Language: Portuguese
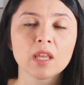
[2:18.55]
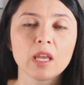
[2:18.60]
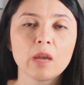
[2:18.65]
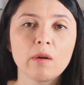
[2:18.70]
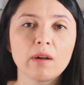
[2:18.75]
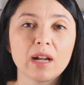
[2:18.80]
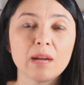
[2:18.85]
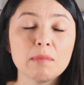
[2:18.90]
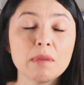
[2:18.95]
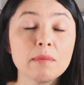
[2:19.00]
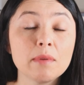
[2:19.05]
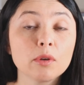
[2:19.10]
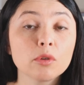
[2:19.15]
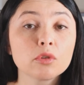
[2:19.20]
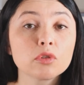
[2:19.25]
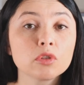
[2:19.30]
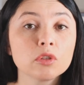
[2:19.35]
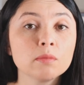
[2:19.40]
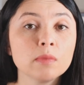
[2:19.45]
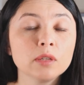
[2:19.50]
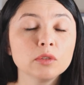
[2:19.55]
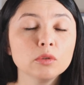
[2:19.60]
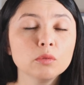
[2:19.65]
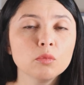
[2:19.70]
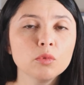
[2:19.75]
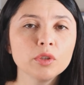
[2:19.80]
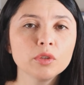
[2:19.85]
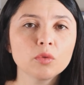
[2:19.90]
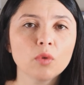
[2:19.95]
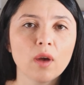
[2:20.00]
eu acabei me acostumando
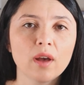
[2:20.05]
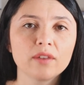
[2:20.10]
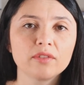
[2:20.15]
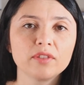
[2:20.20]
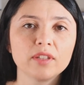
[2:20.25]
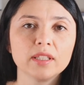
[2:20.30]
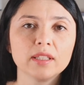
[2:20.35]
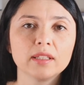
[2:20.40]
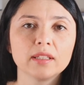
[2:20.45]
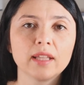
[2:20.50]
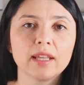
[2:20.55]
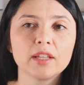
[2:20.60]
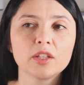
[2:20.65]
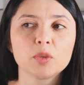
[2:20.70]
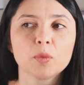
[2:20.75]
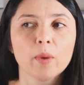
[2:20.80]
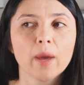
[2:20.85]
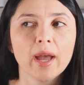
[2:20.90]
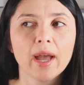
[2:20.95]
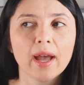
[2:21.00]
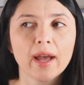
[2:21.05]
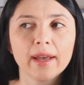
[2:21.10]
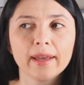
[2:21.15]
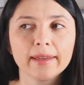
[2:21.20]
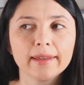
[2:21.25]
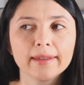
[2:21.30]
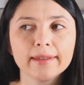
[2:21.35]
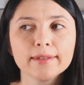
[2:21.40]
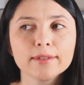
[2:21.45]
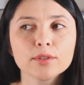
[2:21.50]
muito com a vida, né? Tipo, é, ah,
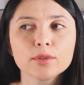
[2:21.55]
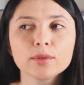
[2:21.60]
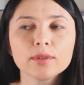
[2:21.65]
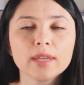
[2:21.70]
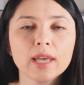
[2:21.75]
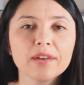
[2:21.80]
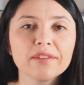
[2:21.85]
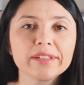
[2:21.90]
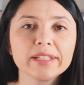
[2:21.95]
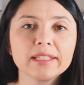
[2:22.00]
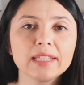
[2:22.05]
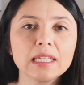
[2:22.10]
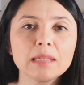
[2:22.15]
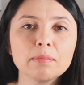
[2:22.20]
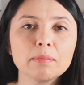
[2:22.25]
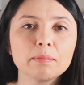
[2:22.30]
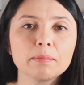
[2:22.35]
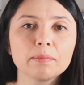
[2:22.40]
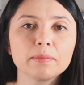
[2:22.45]
é isso que a vida tem,